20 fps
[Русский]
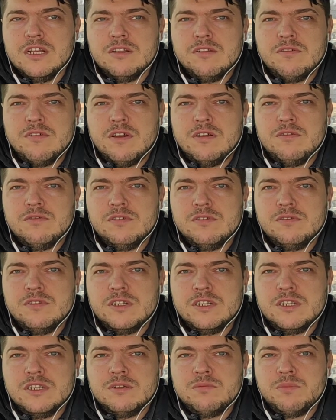твое
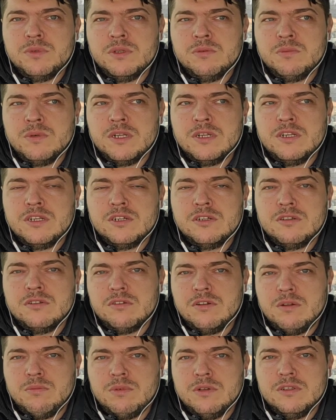внутреннее понимание,
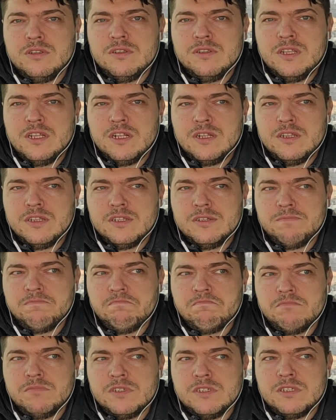что работа сделана
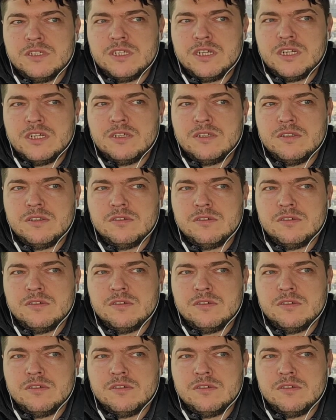не зря.